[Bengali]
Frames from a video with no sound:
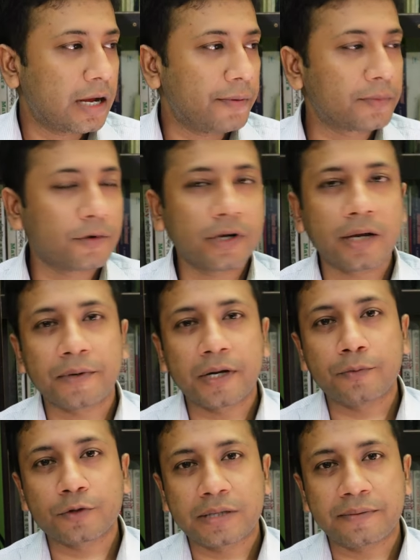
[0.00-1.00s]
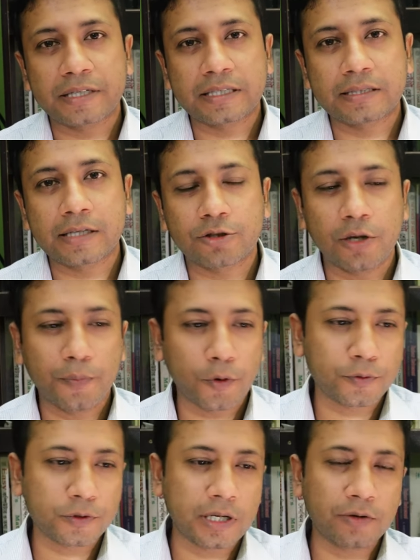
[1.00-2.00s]
আমার মনে হয় আপনারা বুঝতে পারছেন যে আসলে
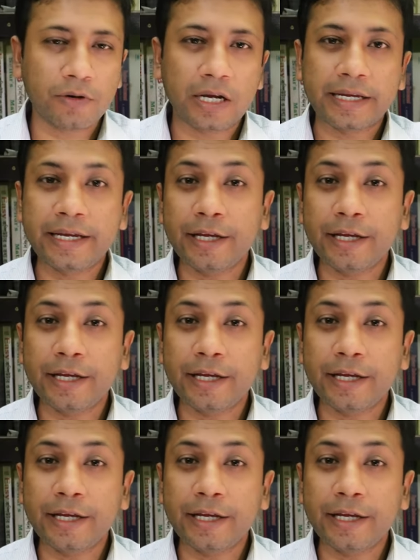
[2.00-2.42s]
প্রপোজালগুলো